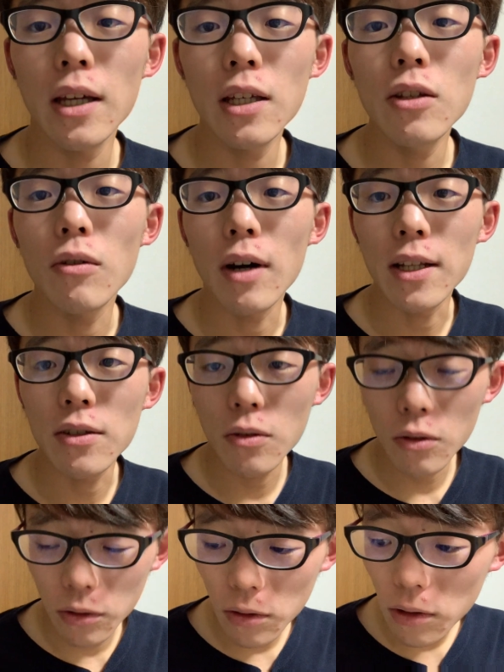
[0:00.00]
機能を発
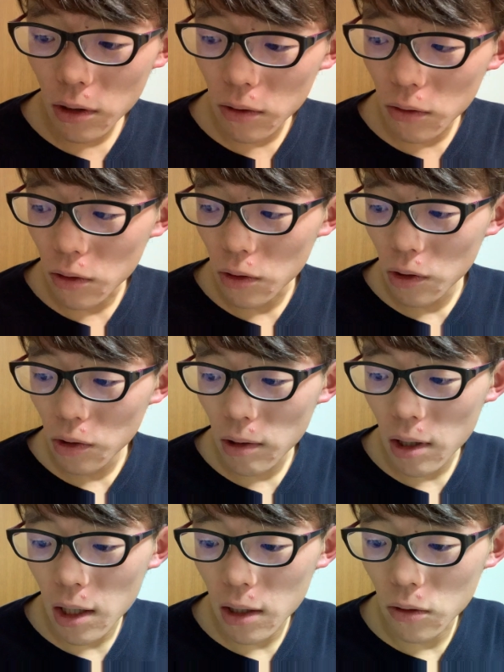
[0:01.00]
動するっていう、
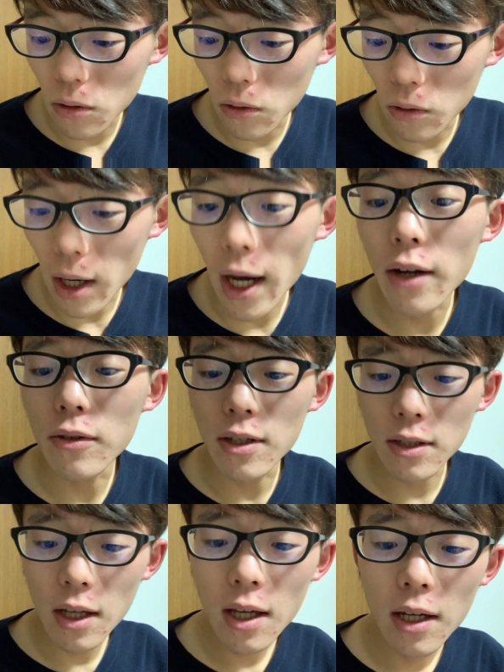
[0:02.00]
えっと、のがあるんで
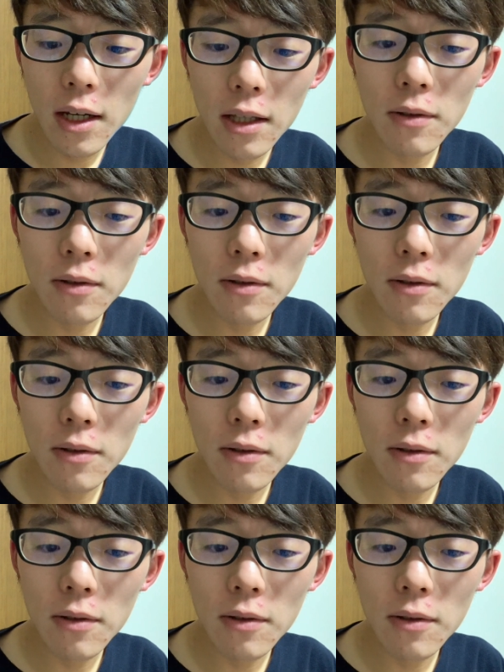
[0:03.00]
すね。